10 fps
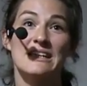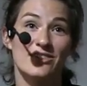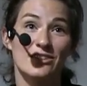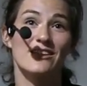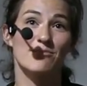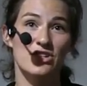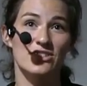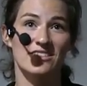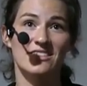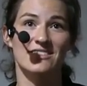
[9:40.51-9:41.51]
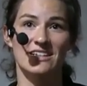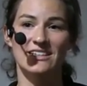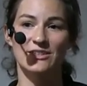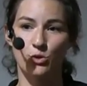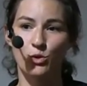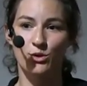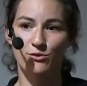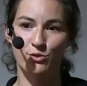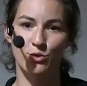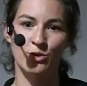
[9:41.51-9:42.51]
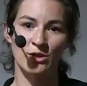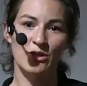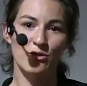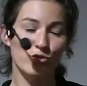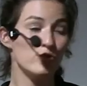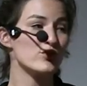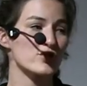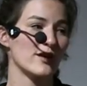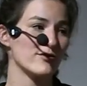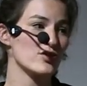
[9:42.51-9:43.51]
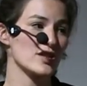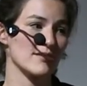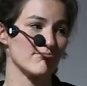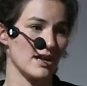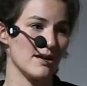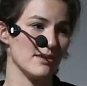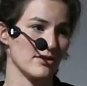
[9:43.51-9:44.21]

sondern dass Menschen das tatsächlich irgendwo physisch aufgeschrieben haben.